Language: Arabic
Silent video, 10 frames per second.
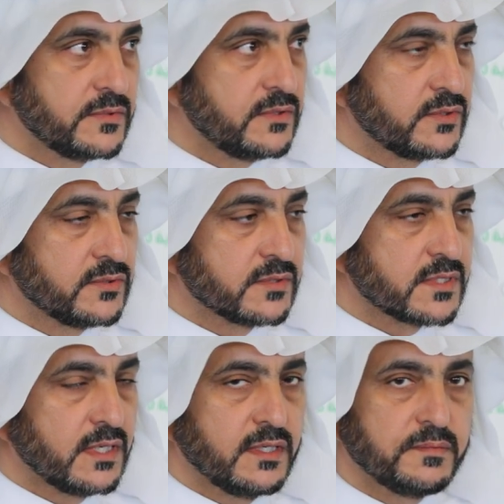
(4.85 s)
الدكتور
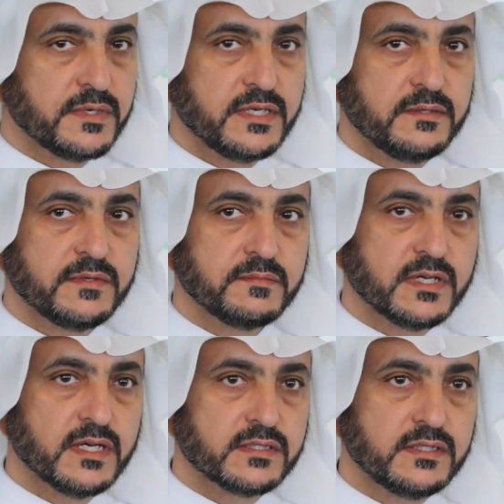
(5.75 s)
صالح إبراهيم
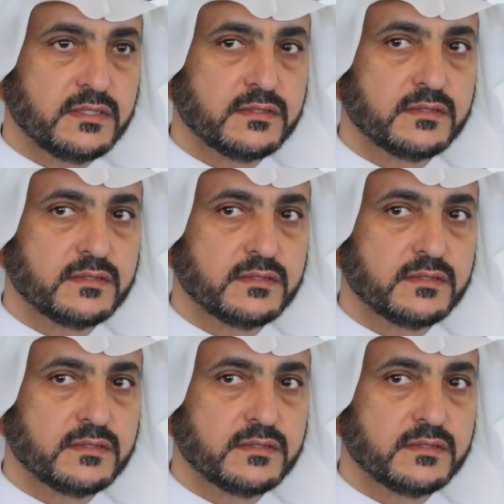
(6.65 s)
المقاطي